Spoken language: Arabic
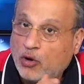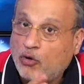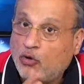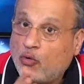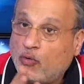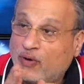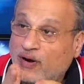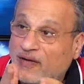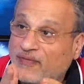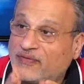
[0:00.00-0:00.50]

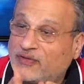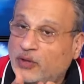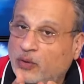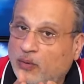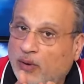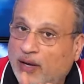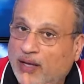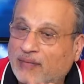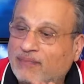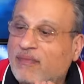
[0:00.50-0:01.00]
ونفس
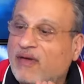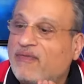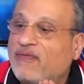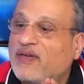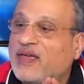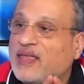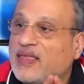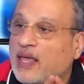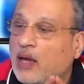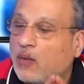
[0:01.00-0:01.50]
الوقت ما
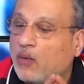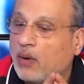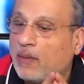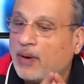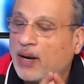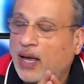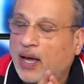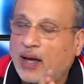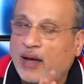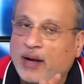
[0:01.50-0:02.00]
في دواء
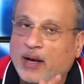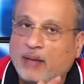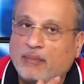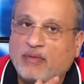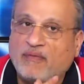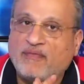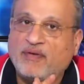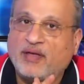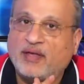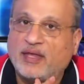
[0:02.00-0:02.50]
بالعالم ما
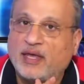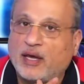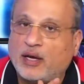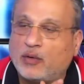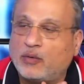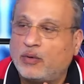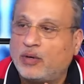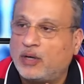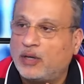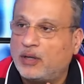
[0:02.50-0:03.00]
فيك
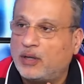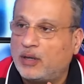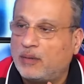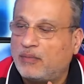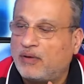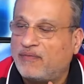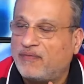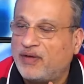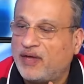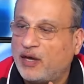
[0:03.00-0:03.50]
تاخده ما
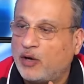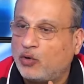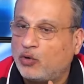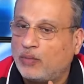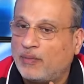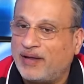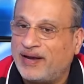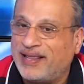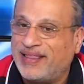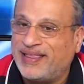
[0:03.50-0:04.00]
في ياخده
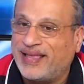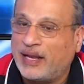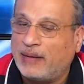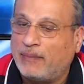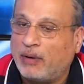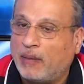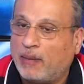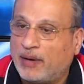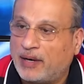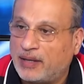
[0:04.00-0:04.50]
مريض القلب
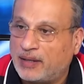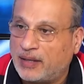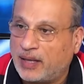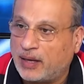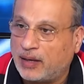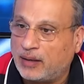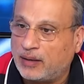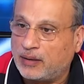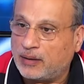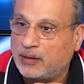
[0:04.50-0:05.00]
أو مريض
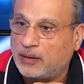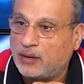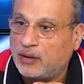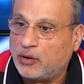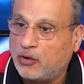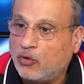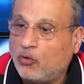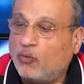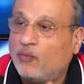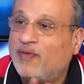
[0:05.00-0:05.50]
ضغط
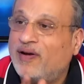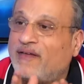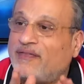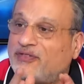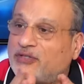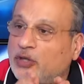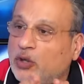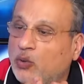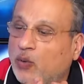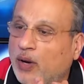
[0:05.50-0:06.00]

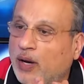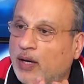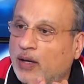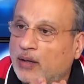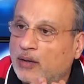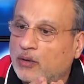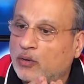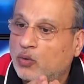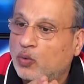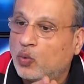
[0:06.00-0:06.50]
وبنفس الوقت
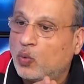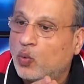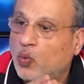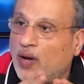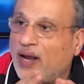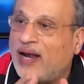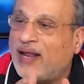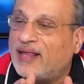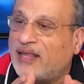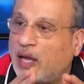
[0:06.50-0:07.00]

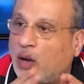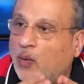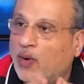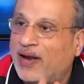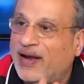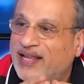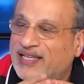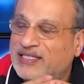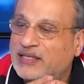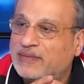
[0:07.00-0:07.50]
ولا دواء
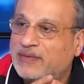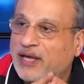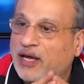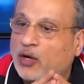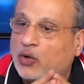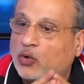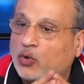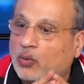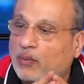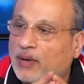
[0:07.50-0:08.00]
لازم
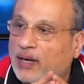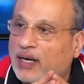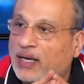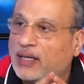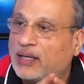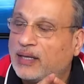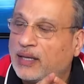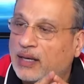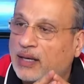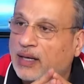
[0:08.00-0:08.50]
ياخده
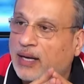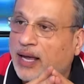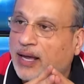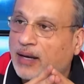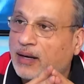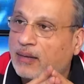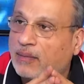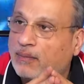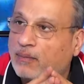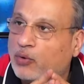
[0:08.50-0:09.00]
مريض
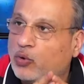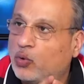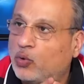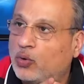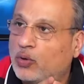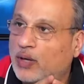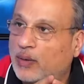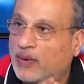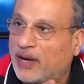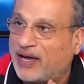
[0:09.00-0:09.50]
القلب بدون
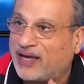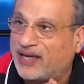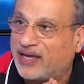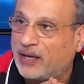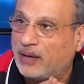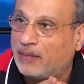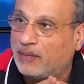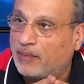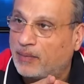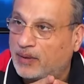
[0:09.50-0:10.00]

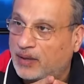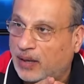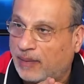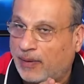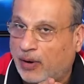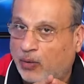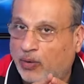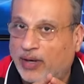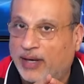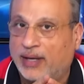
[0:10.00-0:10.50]
الحكيم
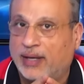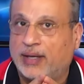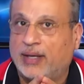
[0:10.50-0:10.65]
تبعه لا